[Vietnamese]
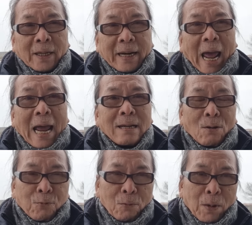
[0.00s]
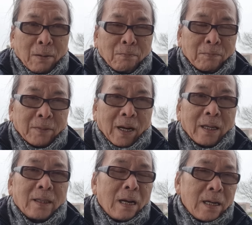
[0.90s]
đá cũng phải mềm
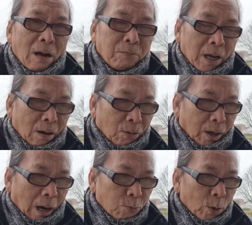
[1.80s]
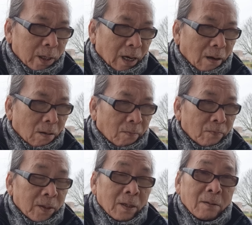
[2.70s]
để tấn công vào đảo quốc Đài Loan
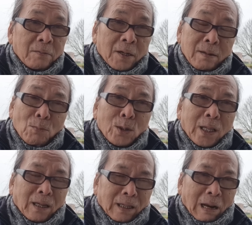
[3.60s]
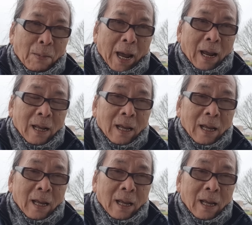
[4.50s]
với mối tình ta ba